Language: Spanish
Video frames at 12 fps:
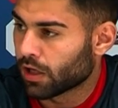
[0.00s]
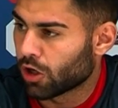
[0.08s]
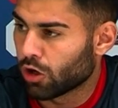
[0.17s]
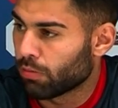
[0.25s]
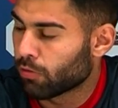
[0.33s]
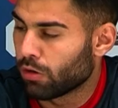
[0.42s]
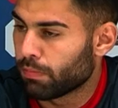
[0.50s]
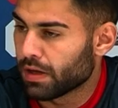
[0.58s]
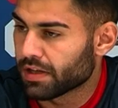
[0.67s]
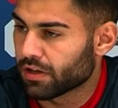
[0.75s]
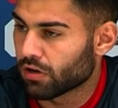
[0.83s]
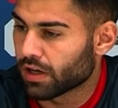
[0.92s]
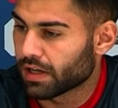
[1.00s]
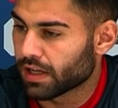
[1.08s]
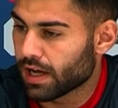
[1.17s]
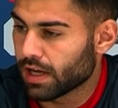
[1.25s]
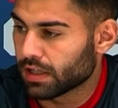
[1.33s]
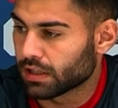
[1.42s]
y con los compañeros
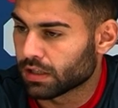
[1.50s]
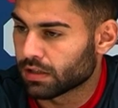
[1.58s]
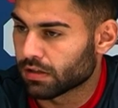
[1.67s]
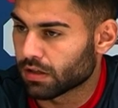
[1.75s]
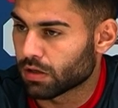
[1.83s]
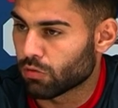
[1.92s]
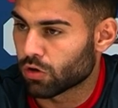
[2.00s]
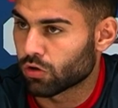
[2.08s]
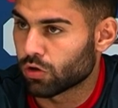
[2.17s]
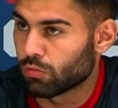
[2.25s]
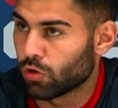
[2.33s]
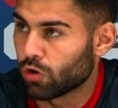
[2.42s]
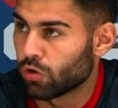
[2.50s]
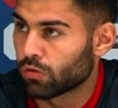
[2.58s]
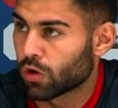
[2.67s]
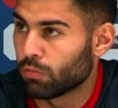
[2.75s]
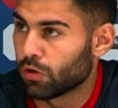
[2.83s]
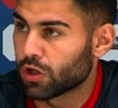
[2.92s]
genial y, bueno, como,
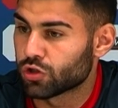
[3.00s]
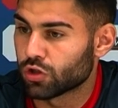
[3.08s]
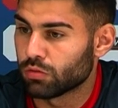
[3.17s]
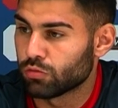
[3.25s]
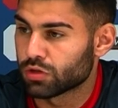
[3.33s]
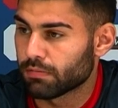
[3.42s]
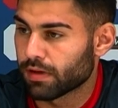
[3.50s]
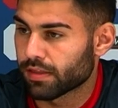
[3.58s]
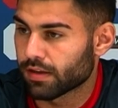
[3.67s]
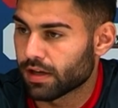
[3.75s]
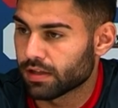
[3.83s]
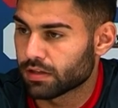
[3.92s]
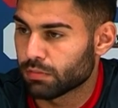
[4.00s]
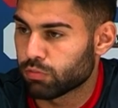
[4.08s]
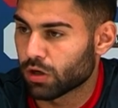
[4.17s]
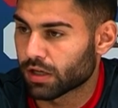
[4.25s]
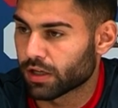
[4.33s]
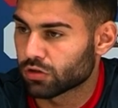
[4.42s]
como, he dicho muchas veces antes,
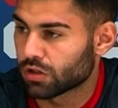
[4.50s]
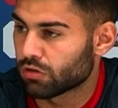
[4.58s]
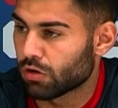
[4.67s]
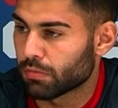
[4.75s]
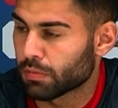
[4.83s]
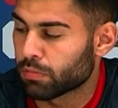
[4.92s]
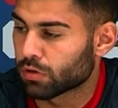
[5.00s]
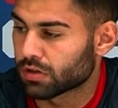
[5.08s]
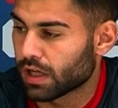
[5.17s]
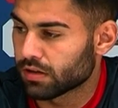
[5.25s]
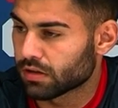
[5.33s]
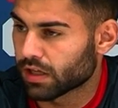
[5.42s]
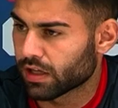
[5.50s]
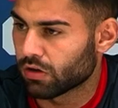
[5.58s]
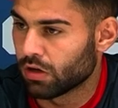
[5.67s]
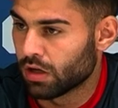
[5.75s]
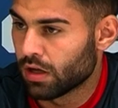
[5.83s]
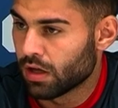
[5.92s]
pues quiero ser un hombre importante,
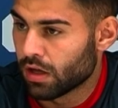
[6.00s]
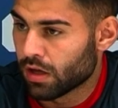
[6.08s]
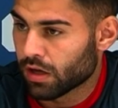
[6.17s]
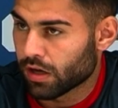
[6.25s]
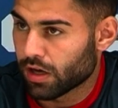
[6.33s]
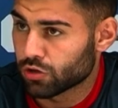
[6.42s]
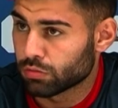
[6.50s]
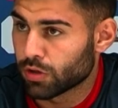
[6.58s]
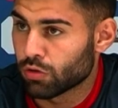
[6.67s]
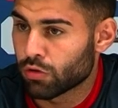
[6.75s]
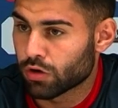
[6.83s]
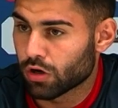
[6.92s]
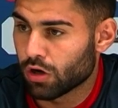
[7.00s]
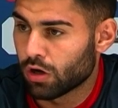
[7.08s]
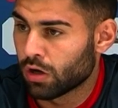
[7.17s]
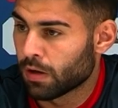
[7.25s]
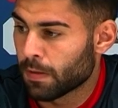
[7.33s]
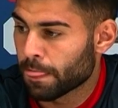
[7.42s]
quiero, quiero asumir un rol,